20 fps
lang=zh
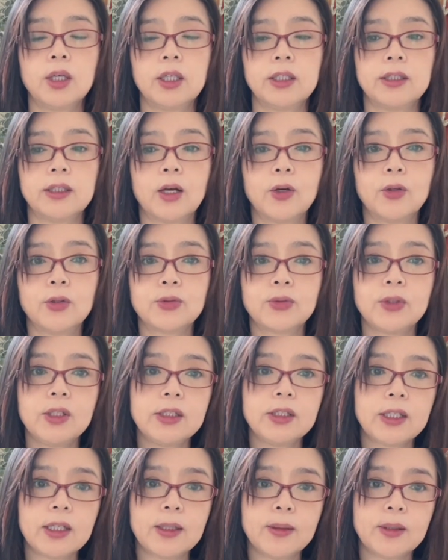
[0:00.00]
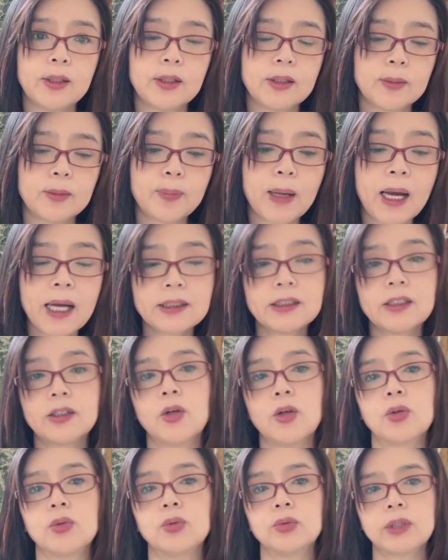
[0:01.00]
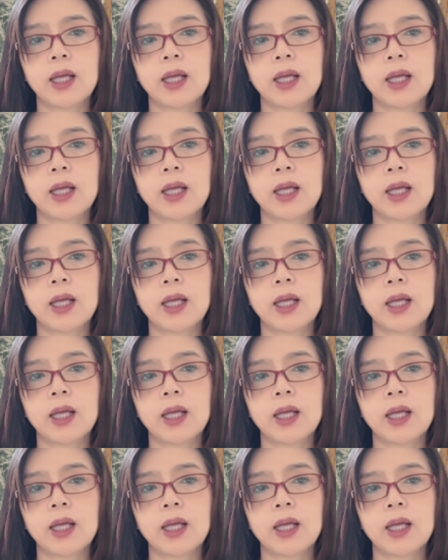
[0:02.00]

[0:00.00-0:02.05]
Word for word: 然后所以得巴结老公，